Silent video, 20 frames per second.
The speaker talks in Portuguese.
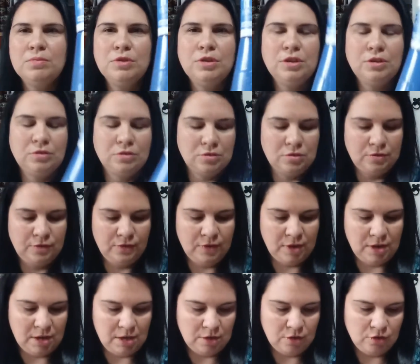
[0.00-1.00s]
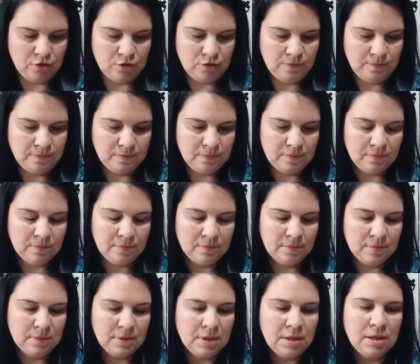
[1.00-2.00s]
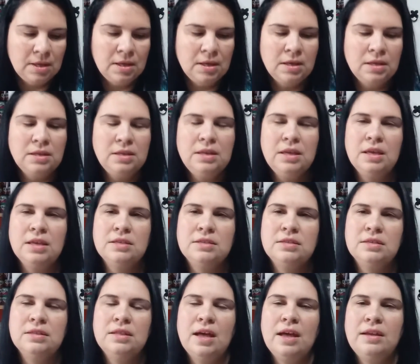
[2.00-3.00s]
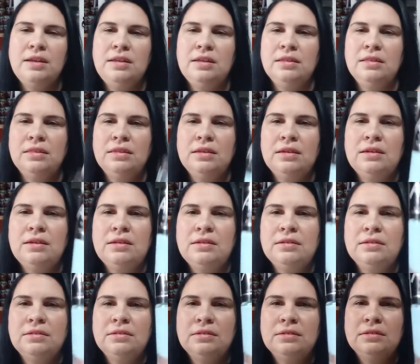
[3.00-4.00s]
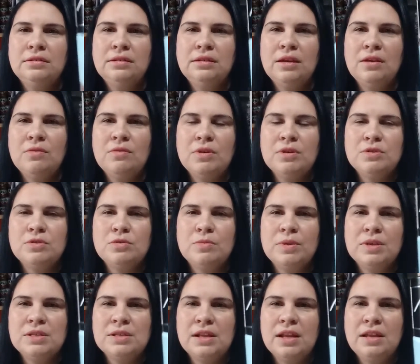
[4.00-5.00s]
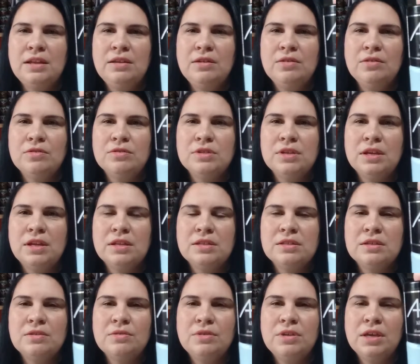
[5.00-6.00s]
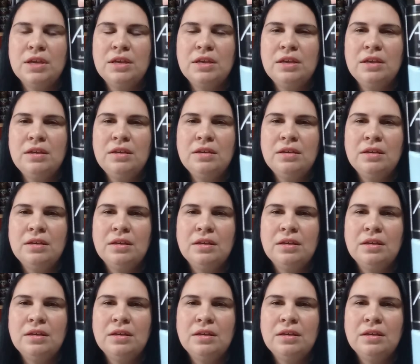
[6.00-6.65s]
bonito, diferente. E esse da Anitta, que é um azul mais clarinho que eu usei nessa unha aqui,